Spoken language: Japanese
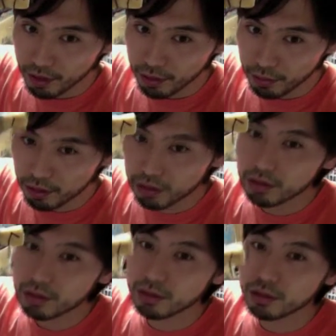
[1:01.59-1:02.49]
僕
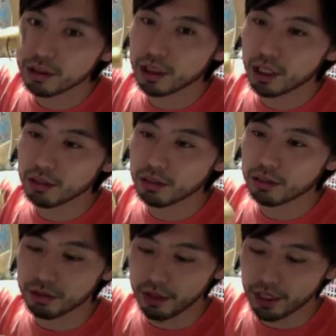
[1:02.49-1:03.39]
の実家の方
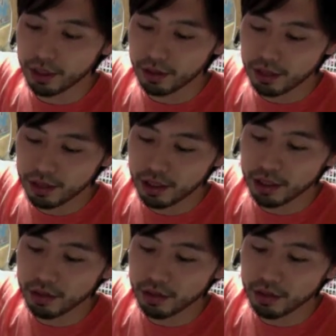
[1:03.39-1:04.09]
のね、伊勢で